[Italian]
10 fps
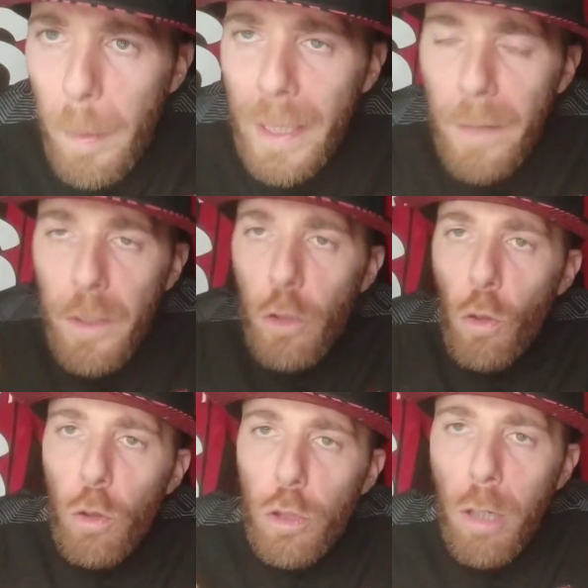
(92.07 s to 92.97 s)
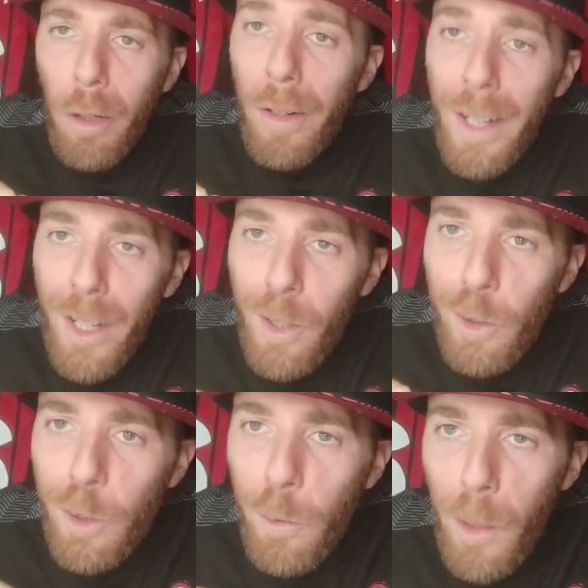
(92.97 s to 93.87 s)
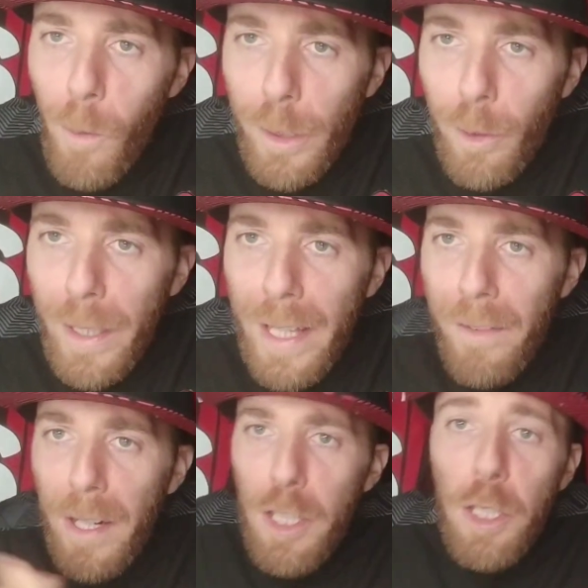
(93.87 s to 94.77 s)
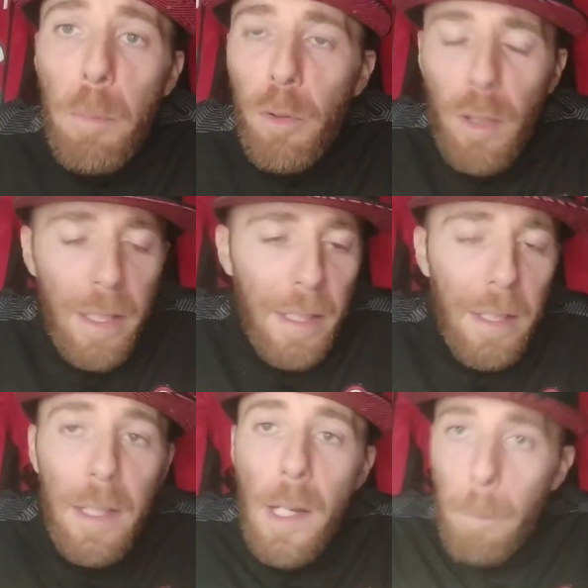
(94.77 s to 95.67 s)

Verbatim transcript: Perché ha vinto contro, contro quei quattro cadaveri in Champions League.